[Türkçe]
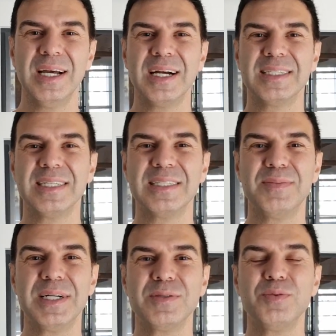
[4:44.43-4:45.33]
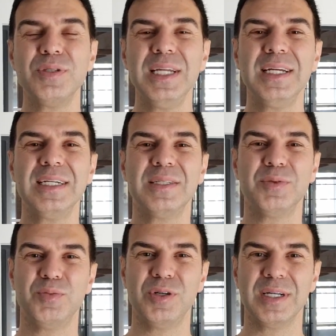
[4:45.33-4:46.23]
Access the Bars bunun ilk
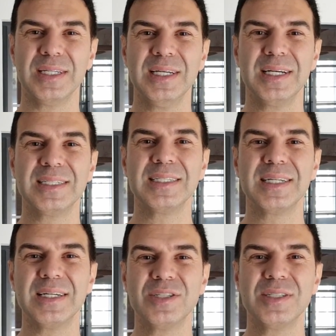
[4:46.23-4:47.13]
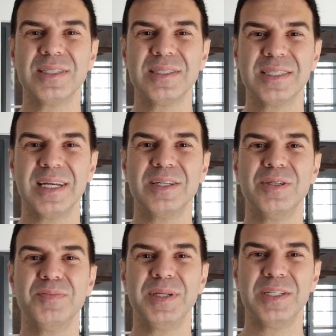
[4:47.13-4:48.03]
adımı bu arada. Access Consciousness
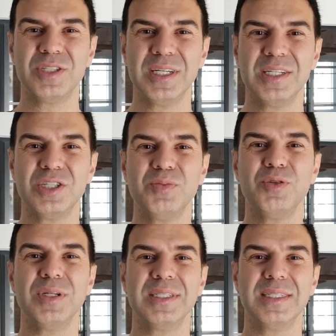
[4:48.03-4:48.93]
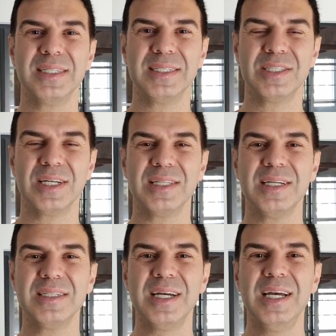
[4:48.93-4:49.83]
yani bilince erişim öğretinin adı
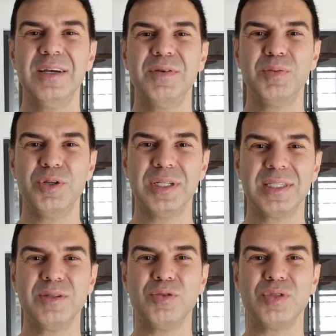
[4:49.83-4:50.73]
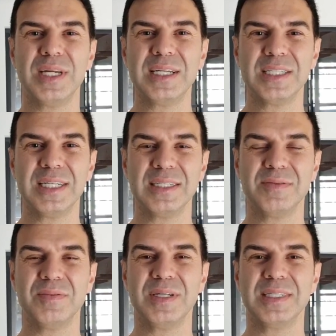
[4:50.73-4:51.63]
Canlar. Ve bu öğretinin yüzlerce
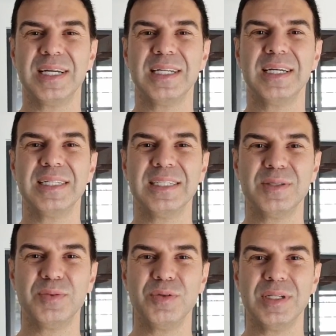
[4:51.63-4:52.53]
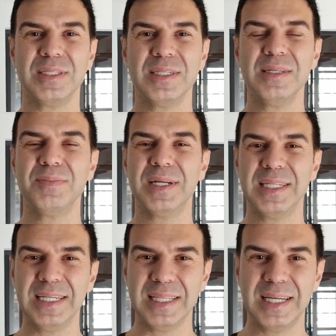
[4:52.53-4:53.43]
eğitim var. Derya Deniz bir öğreti.
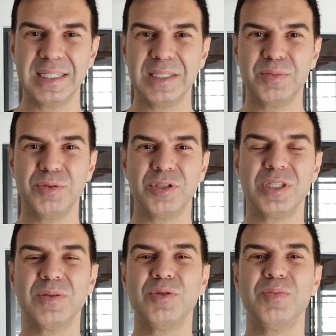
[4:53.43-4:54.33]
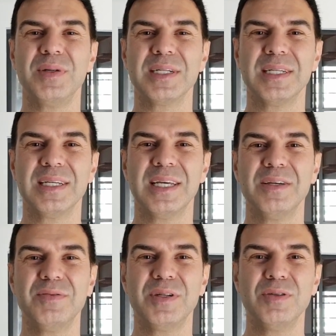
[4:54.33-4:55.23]
Ben de yıllardır bunun içinde bulunmaktan
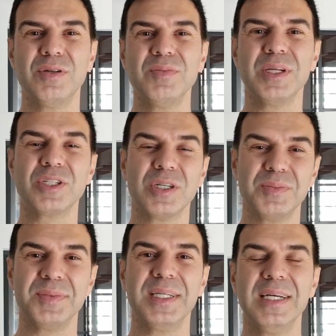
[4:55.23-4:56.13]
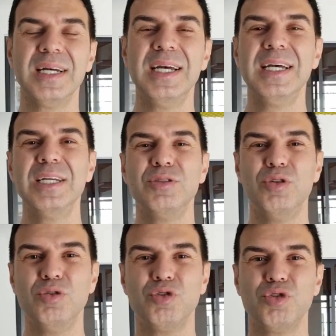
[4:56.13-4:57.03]
keyif alıyorum. Yaşamımda
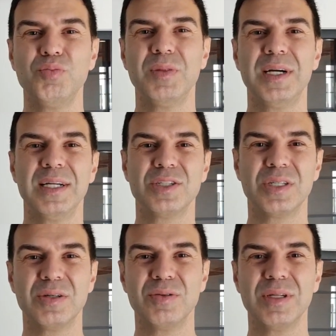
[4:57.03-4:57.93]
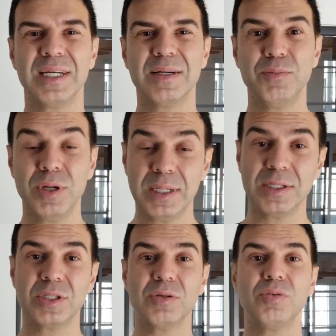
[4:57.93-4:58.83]
dönüşüm araçları olarak bu
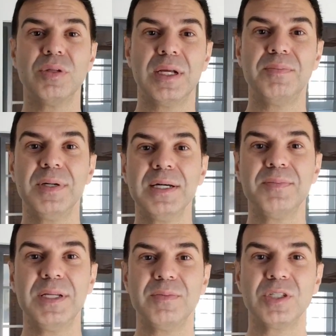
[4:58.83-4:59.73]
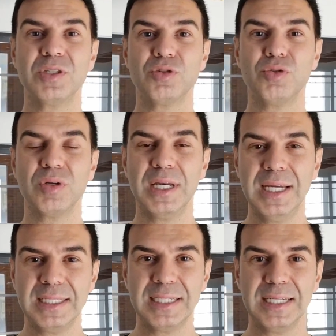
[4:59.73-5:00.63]
araçları kullanmak benim için de çok
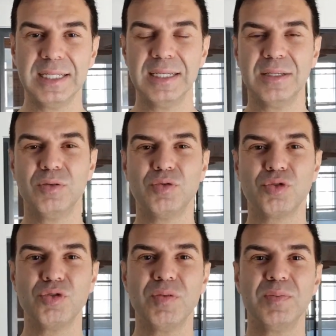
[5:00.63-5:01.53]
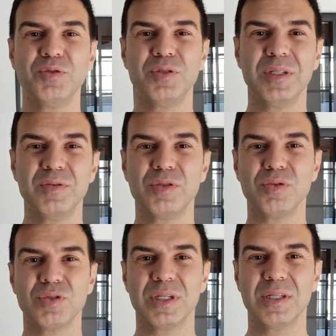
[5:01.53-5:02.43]
etkili, güçlü ve mucizevi
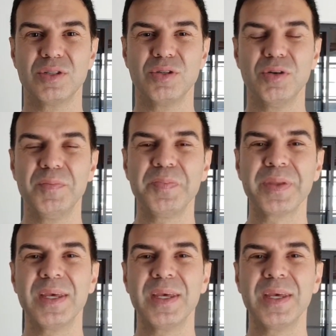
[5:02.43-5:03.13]
sonuçlar açıyor.